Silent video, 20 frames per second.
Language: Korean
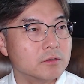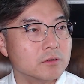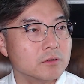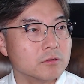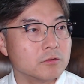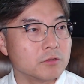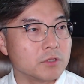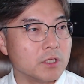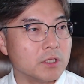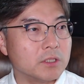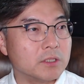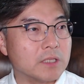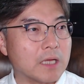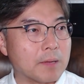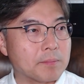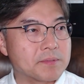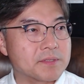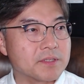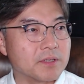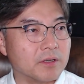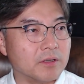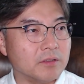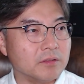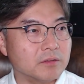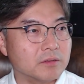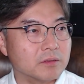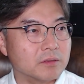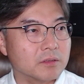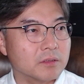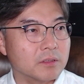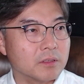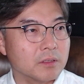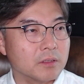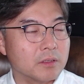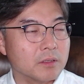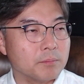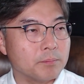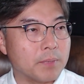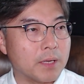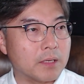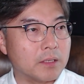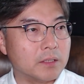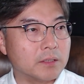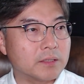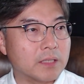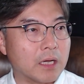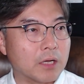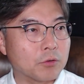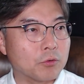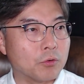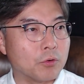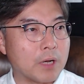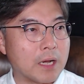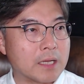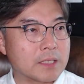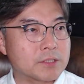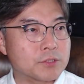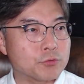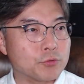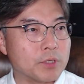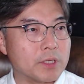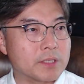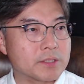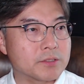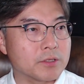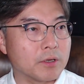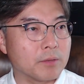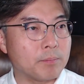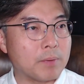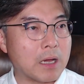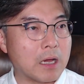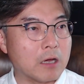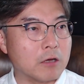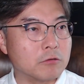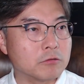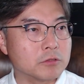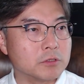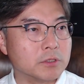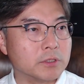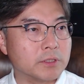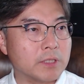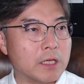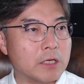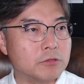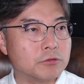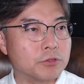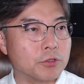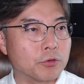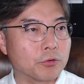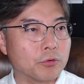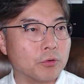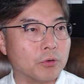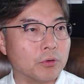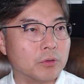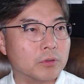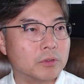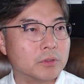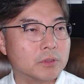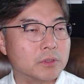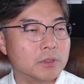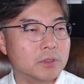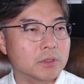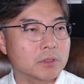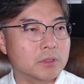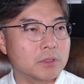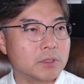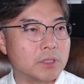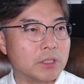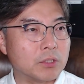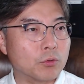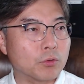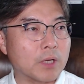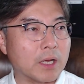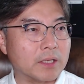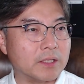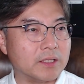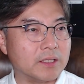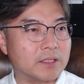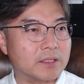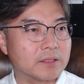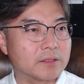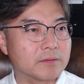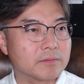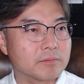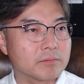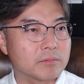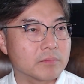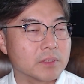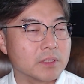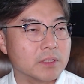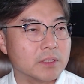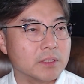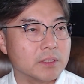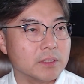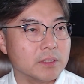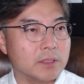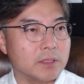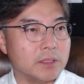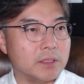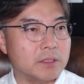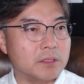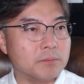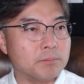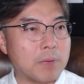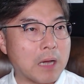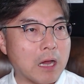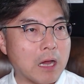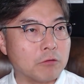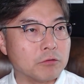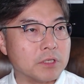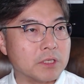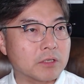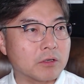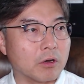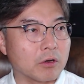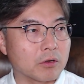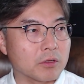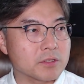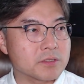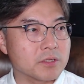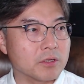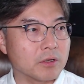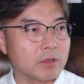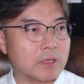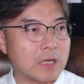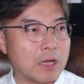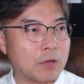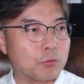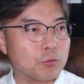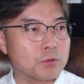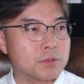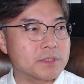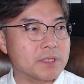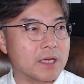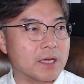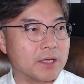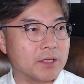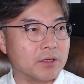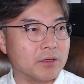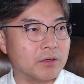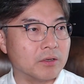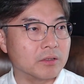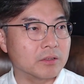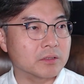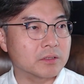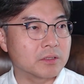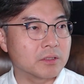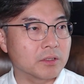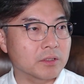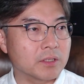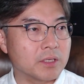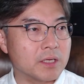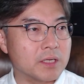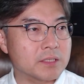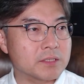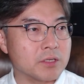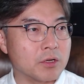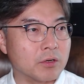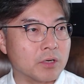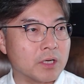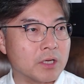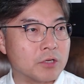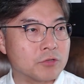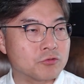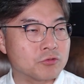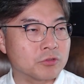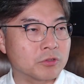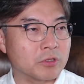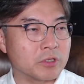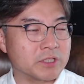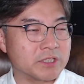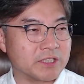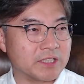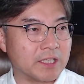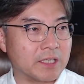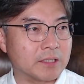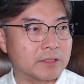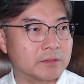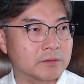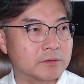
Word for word: 우리는 앞서 배를 타고 아소에서 바울을 태우려고 그리로 가니 이는 바울이 걸어서 가고자 하여 그렇게 정하여 준 것이라.